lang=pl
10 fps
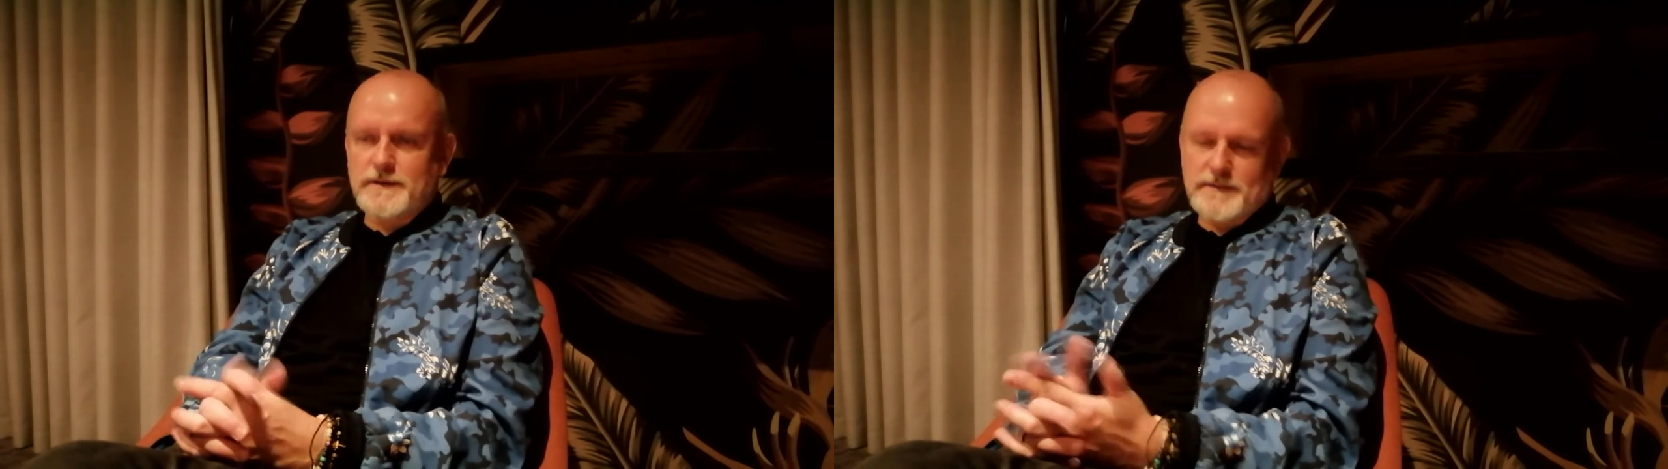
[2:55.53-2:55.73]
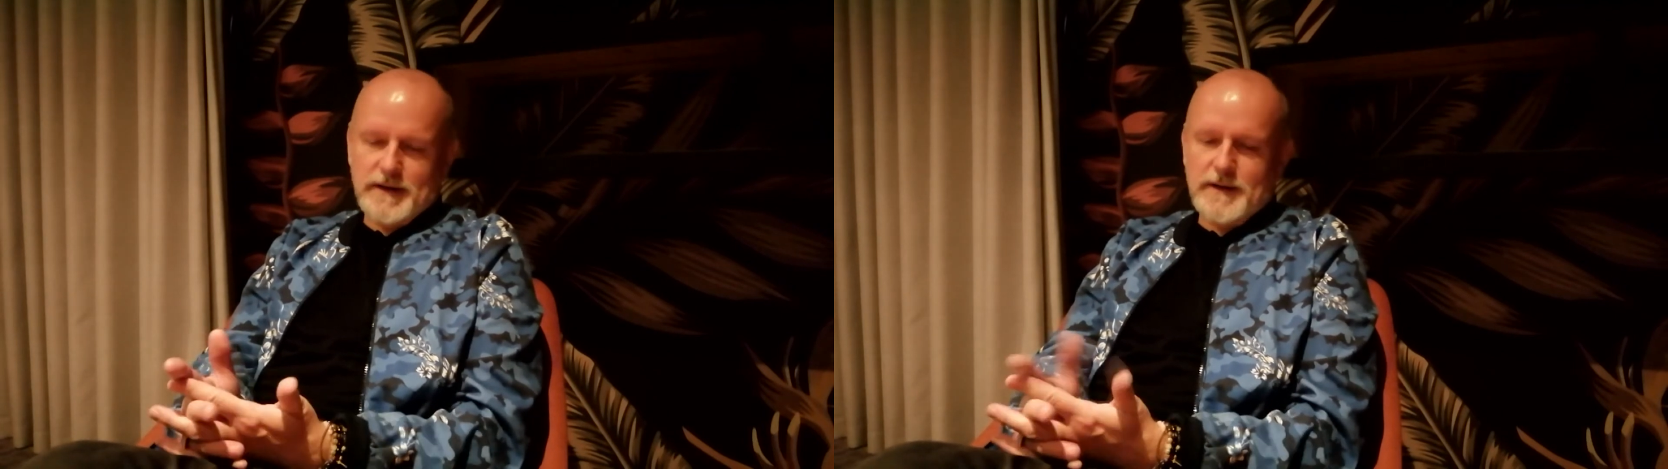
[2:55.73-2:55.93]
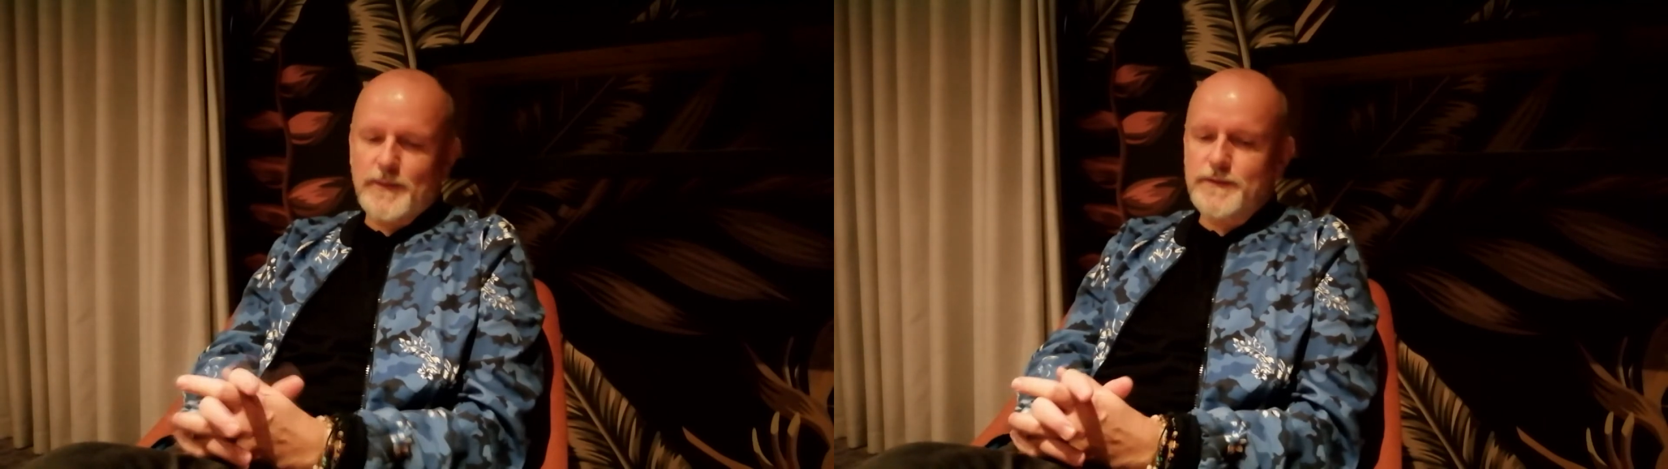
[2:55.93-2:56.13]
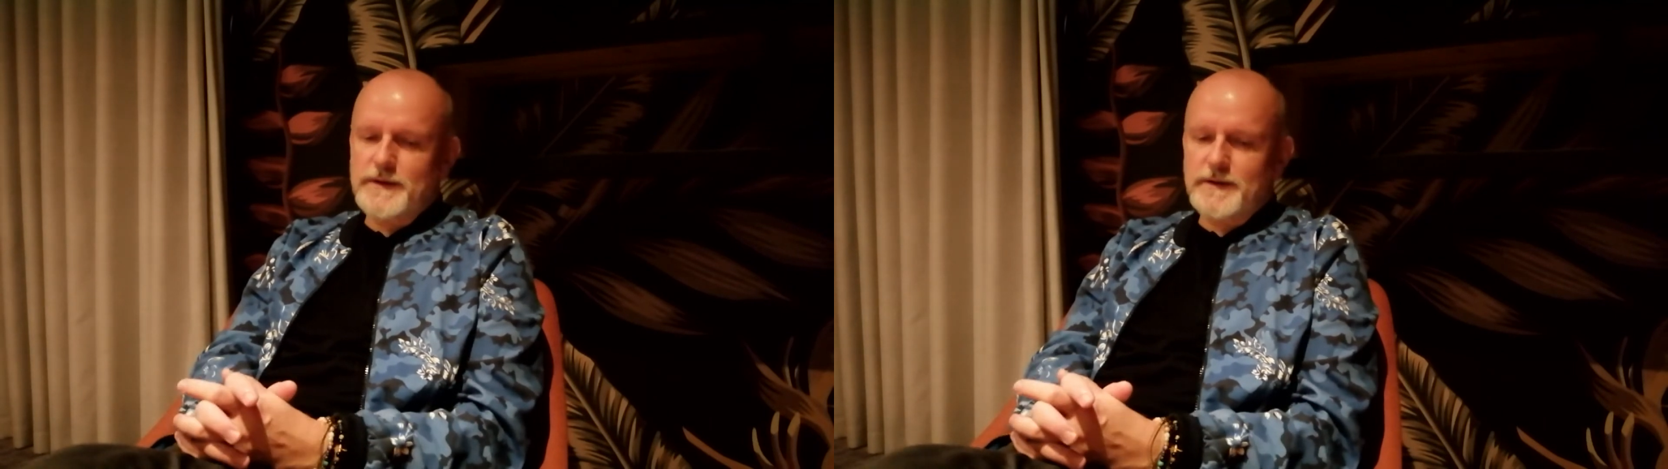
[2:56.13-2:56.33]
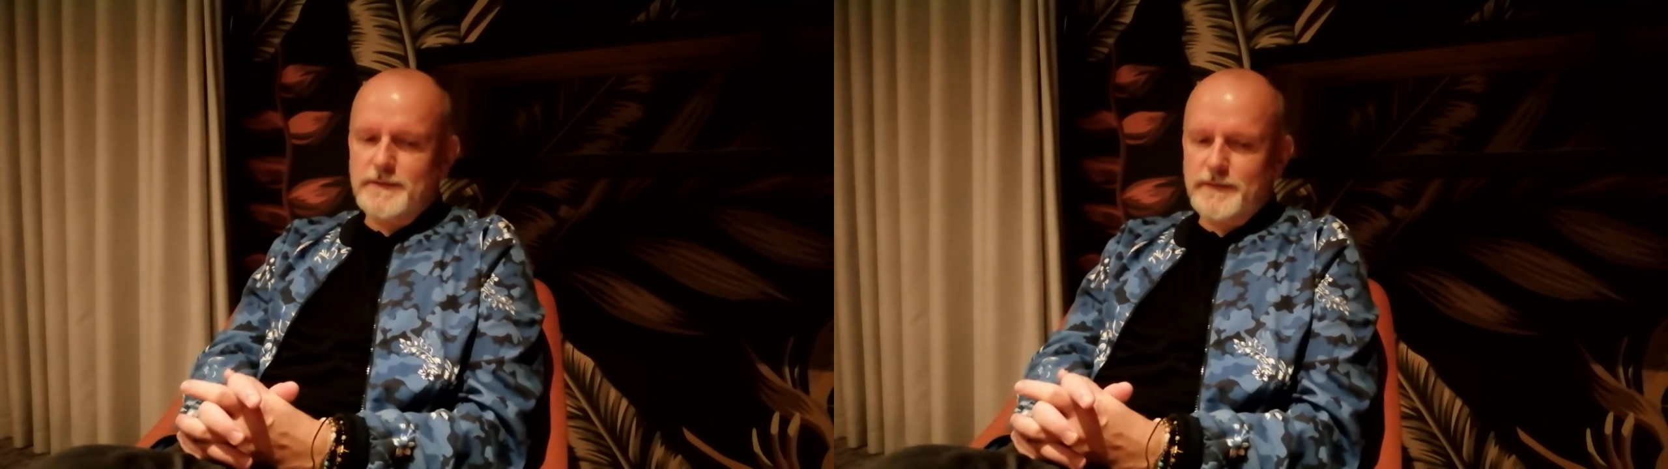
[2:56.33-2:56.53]
tak jak mówisz, nie
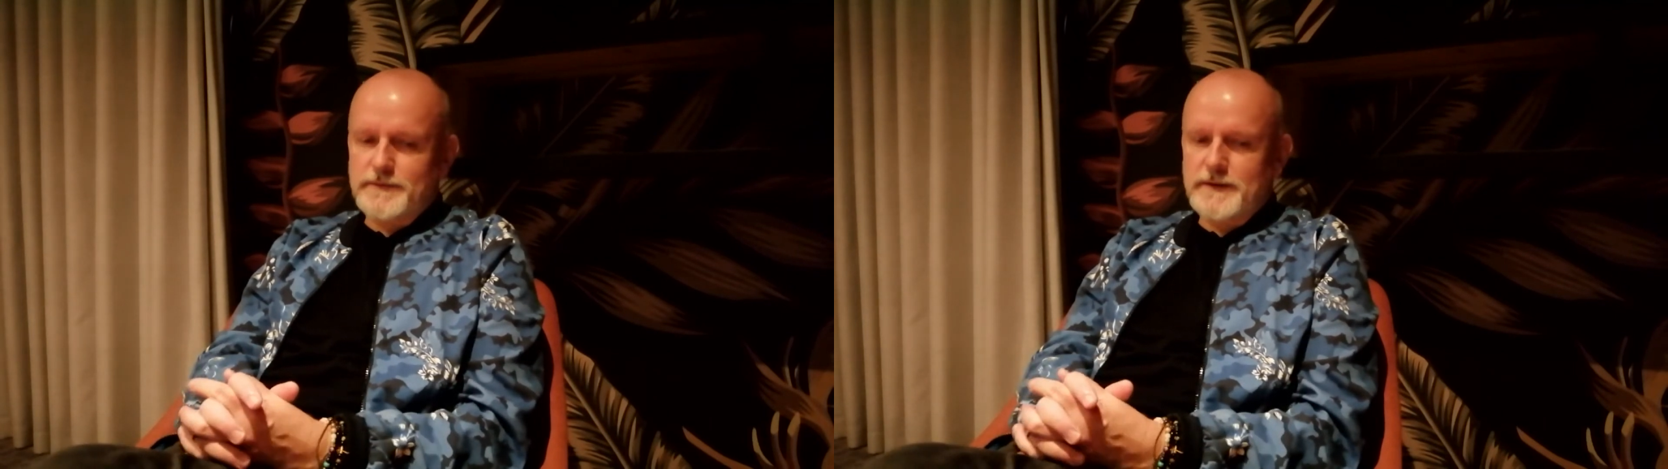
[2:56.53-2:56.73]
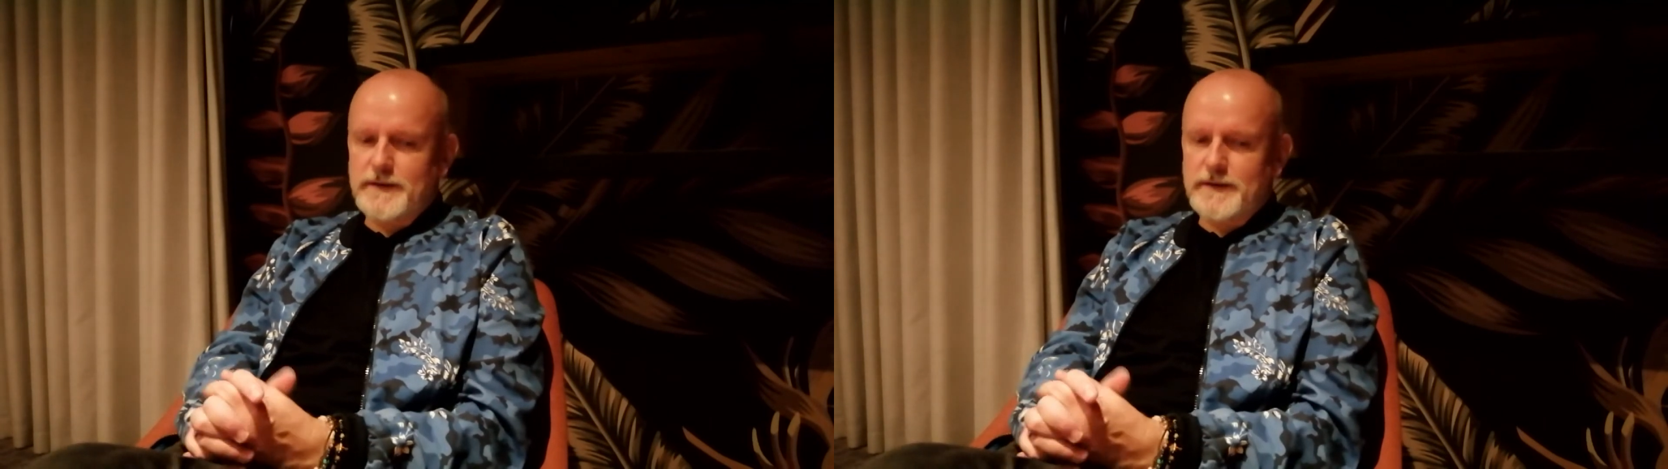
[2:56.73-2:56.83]
tylko, nie